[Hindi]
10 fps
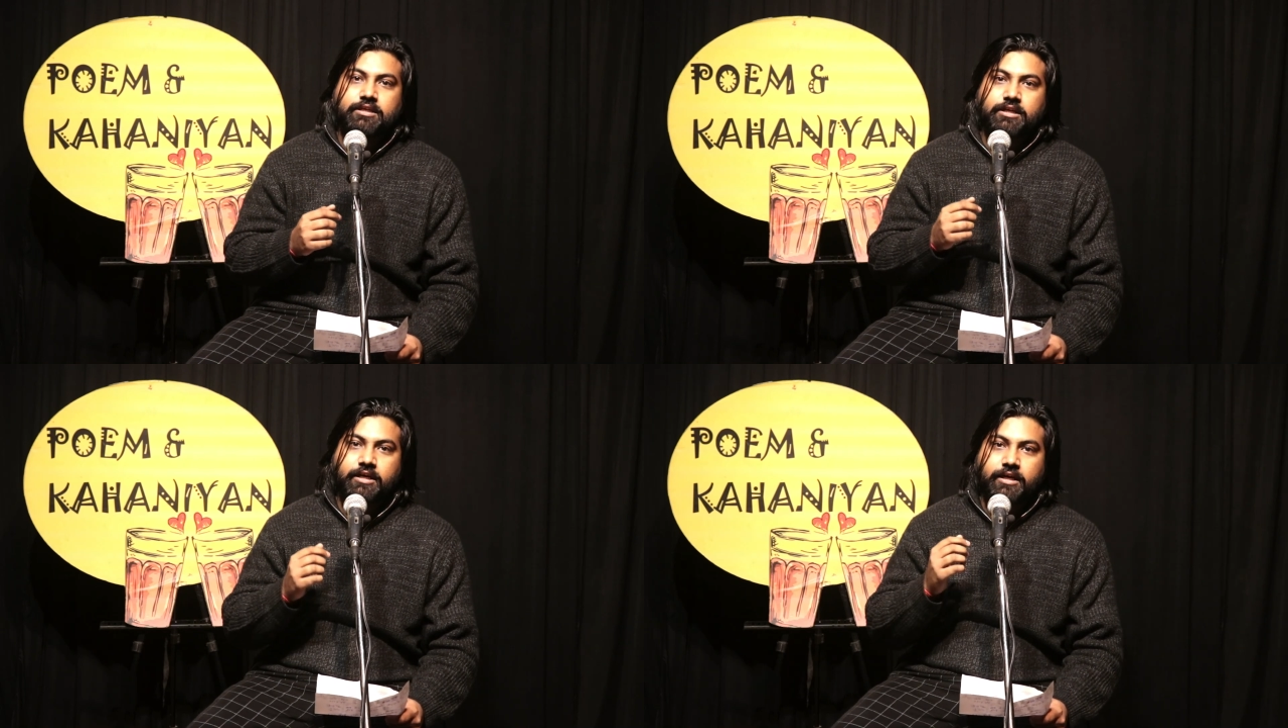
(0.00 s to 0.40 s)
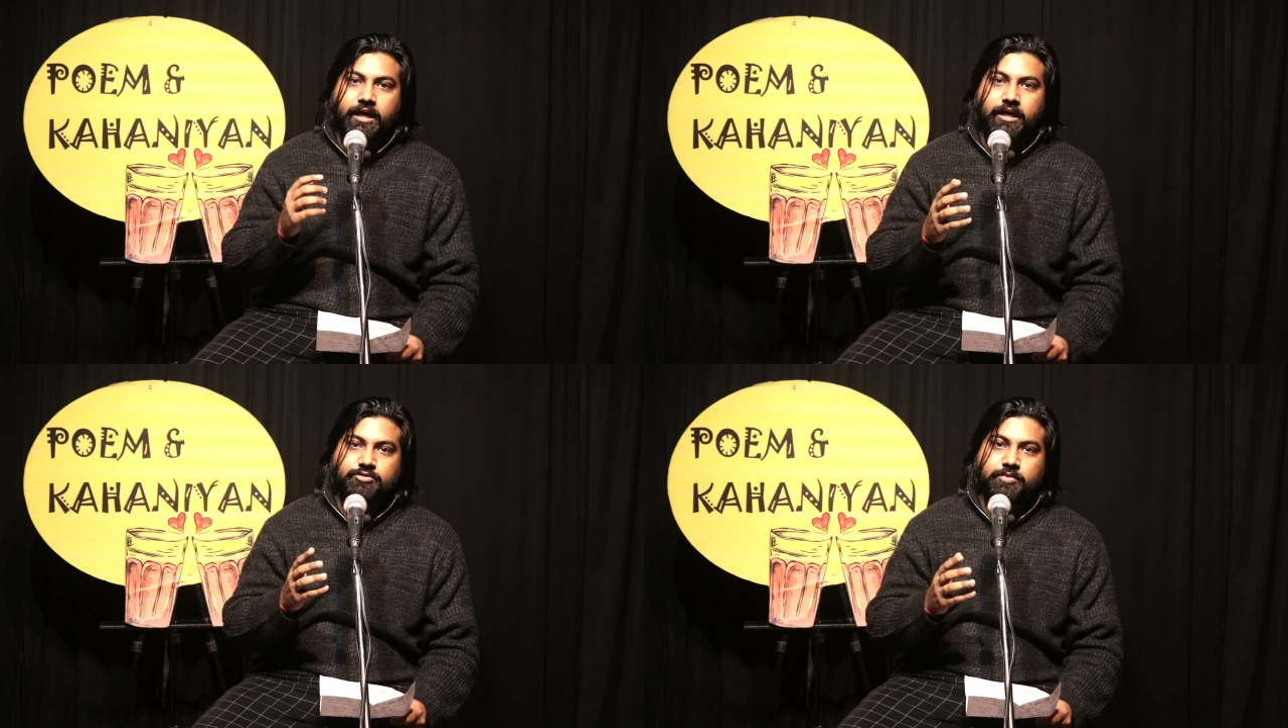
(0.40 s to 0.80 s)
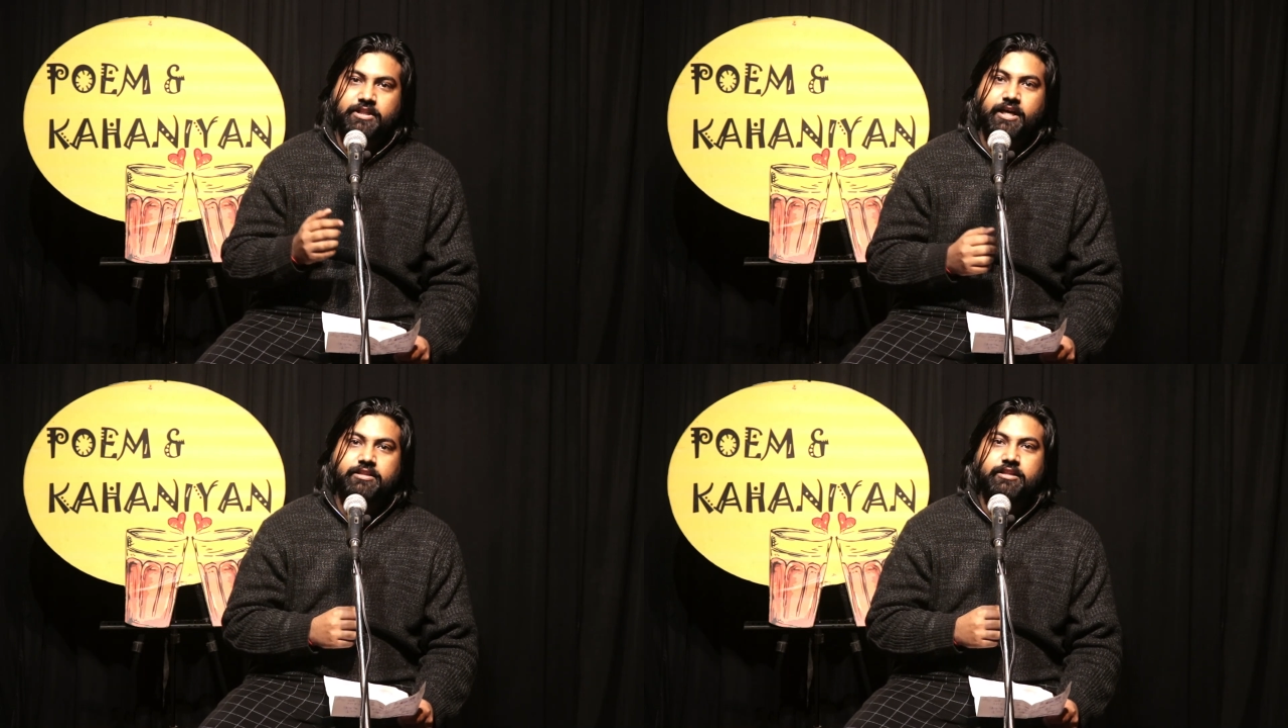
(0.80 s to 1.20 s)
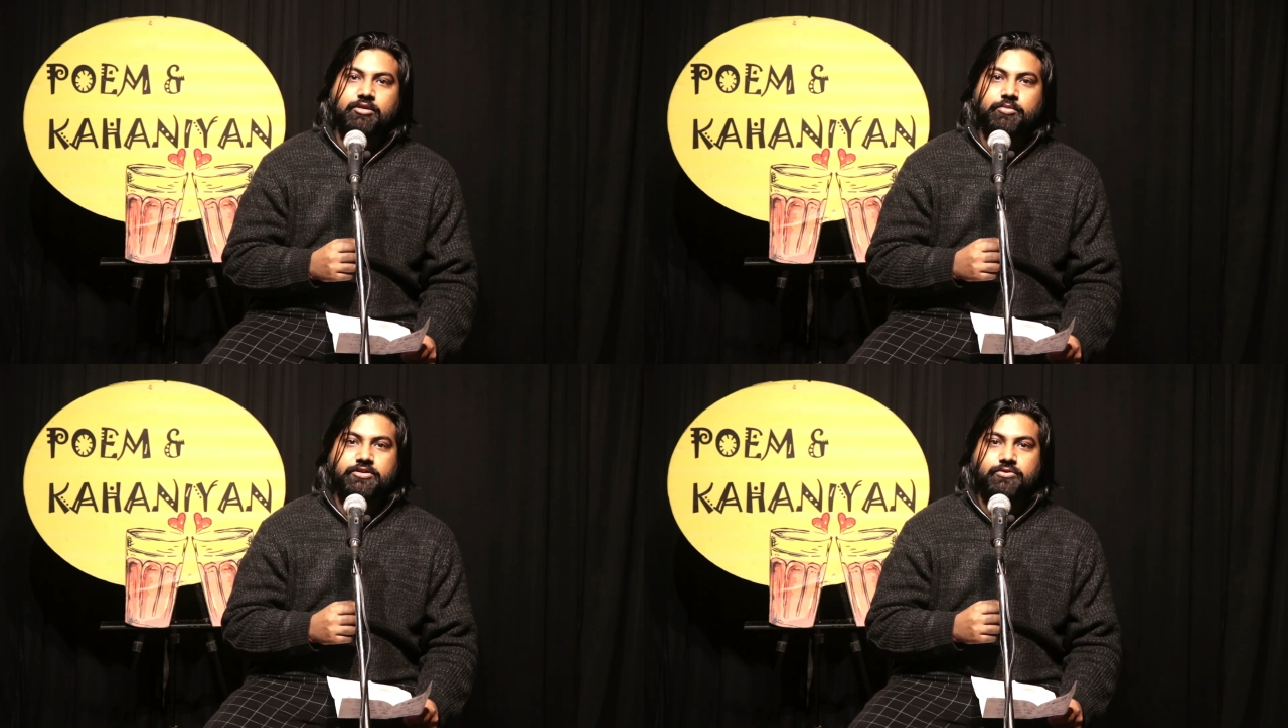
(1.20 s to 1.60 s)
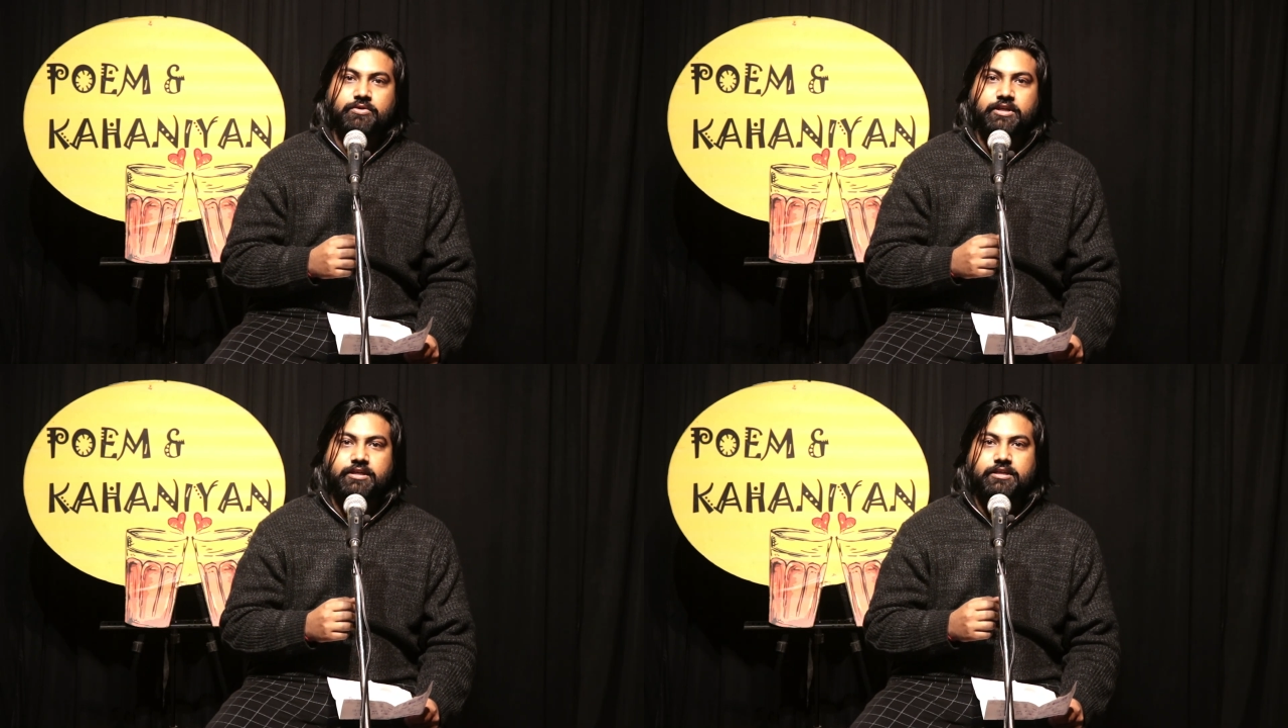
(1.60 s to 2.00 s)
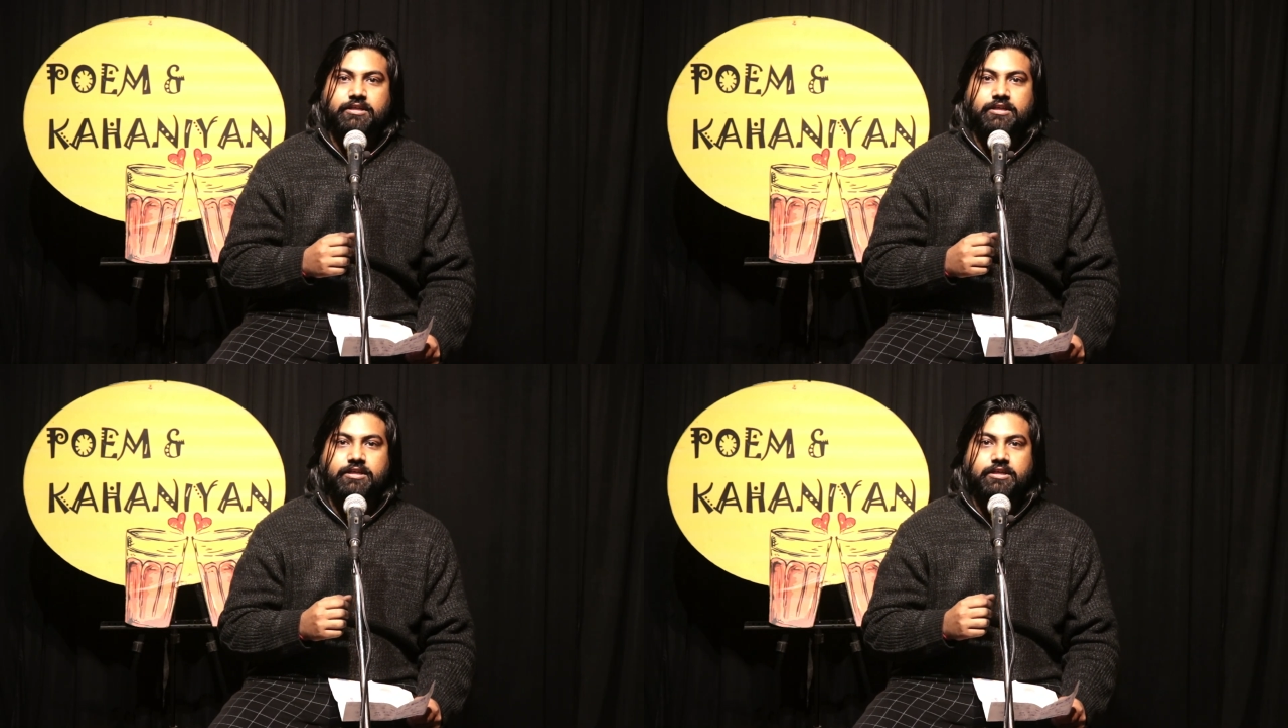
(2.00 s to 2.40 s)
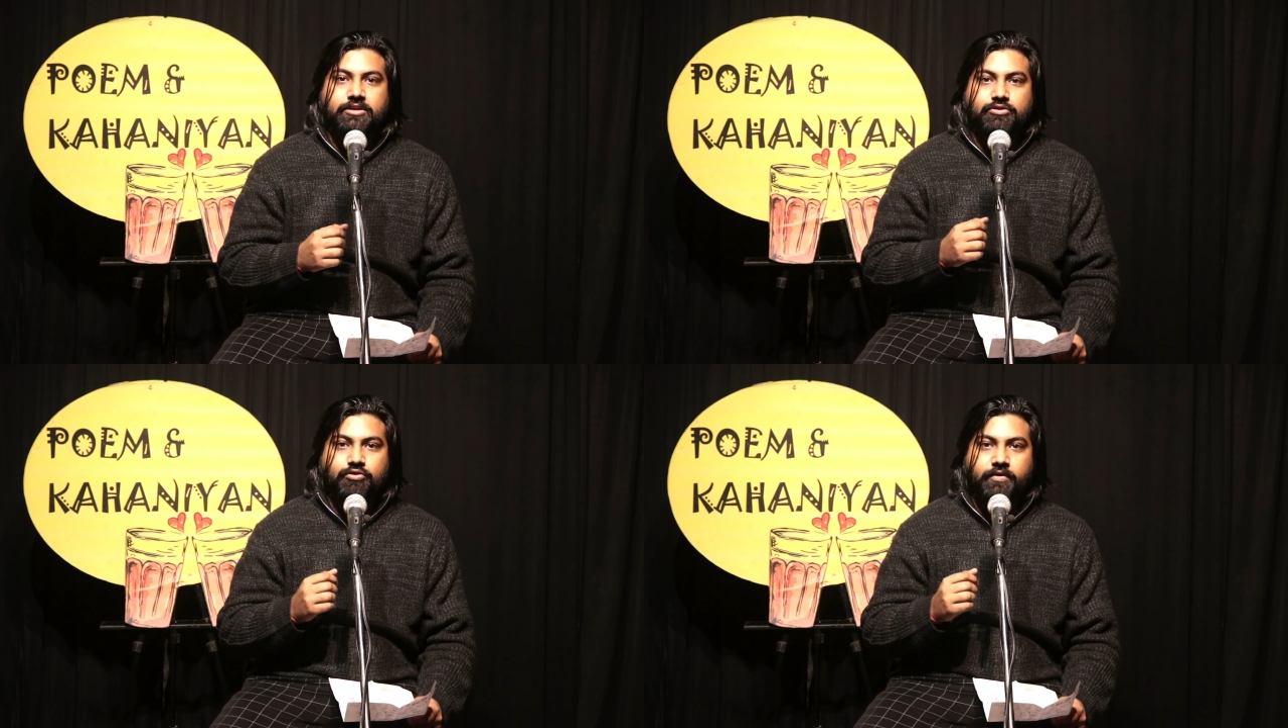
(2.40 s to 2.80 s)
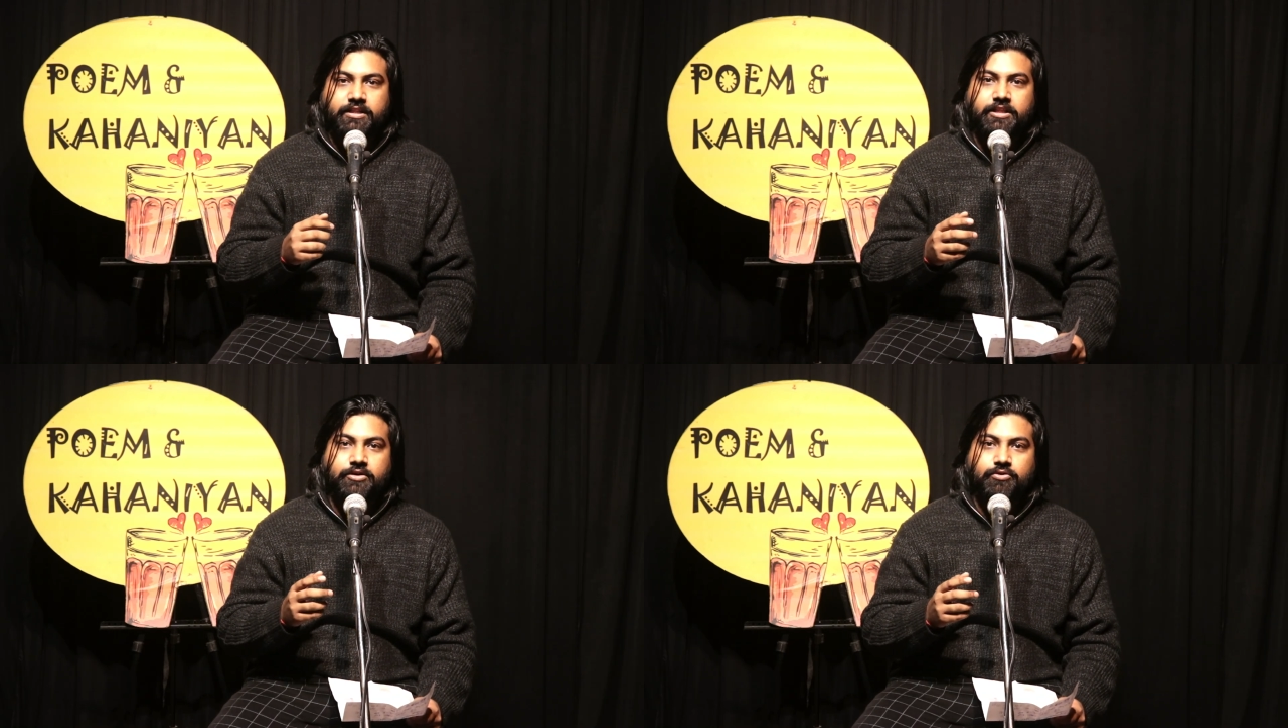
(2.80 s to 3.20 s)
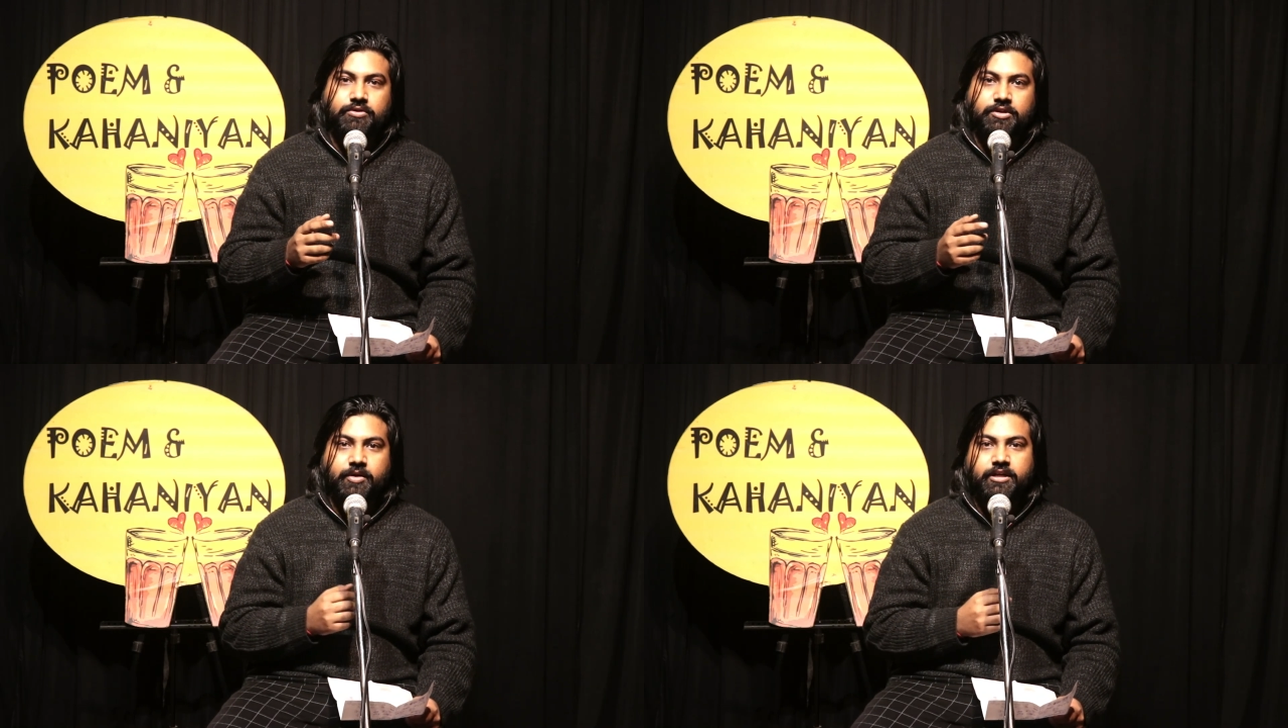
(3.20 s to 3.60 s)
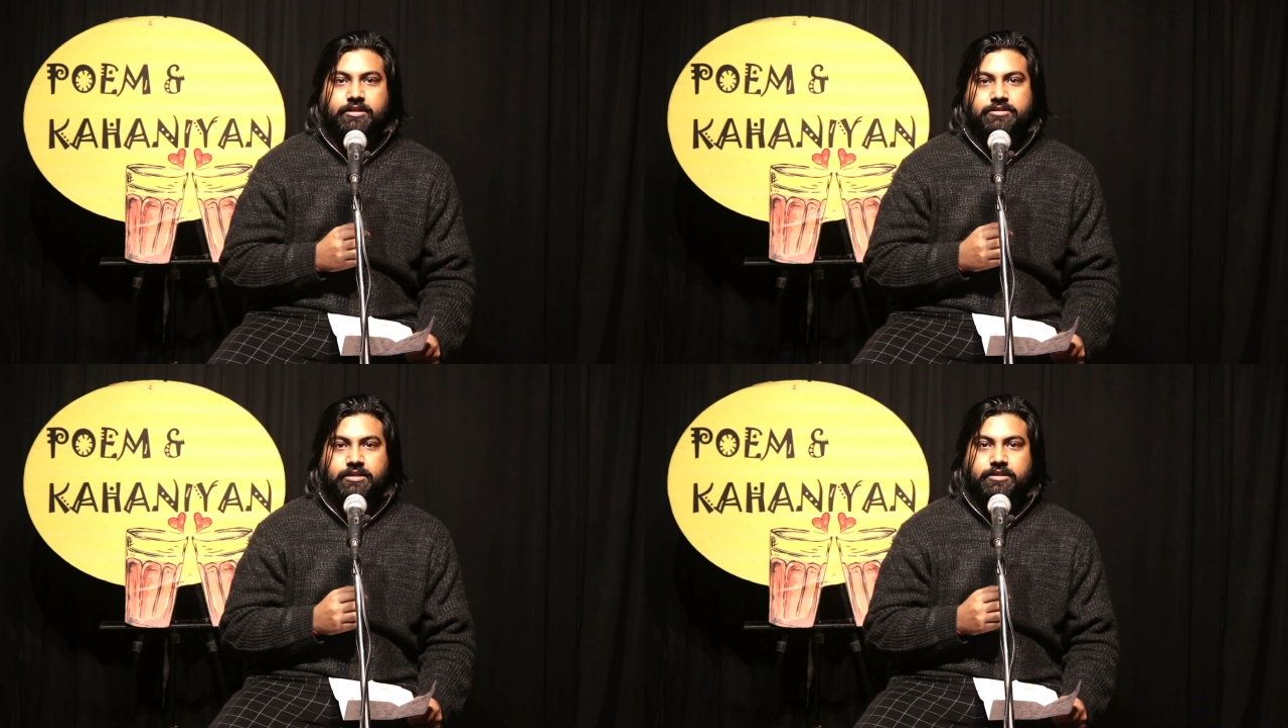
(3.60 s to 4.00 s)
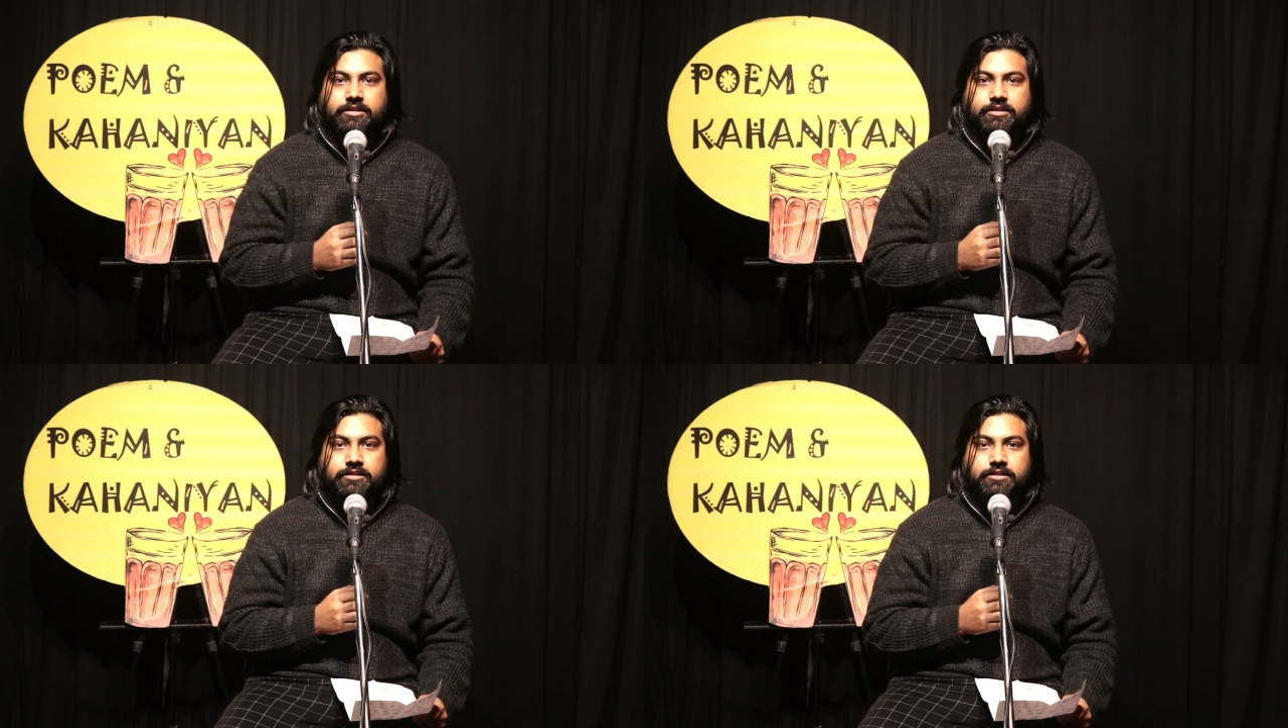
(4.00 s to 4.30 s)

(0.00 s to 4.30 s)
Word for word: अगर आस बंधाई दिल में तूने तो वादे को निभाना चाहिए